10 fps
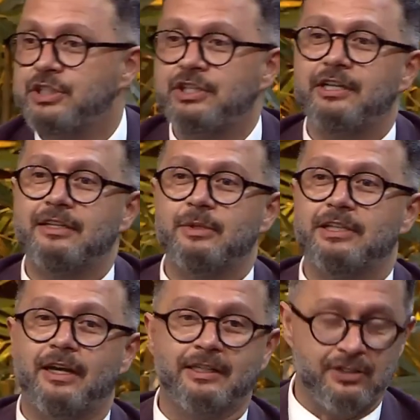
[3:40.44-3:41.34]
Bir şey
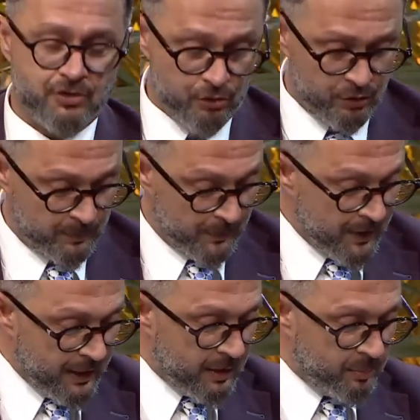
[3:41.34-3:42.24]
demeden geçiyorum.
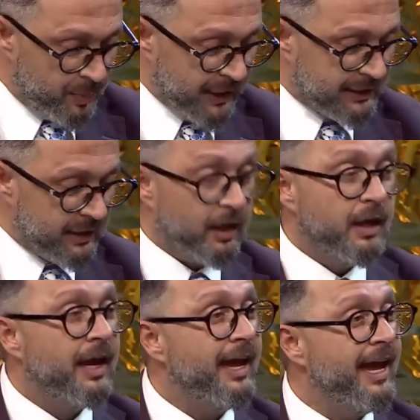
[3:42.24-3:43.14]
Peki
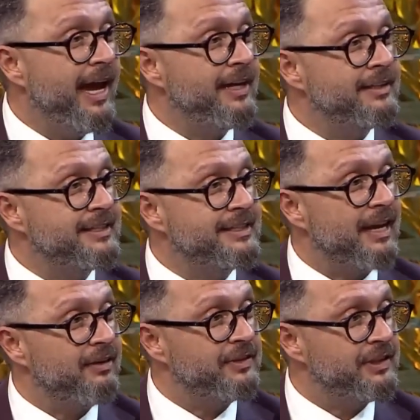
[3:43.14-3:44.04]
en
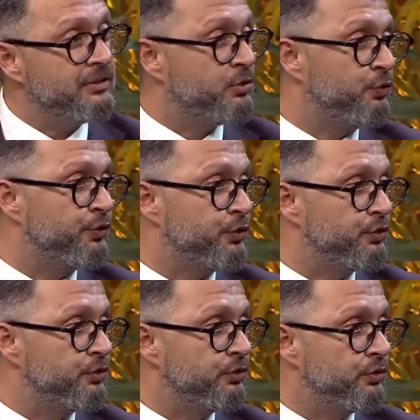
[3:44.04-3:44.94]
sevdiğin küfür?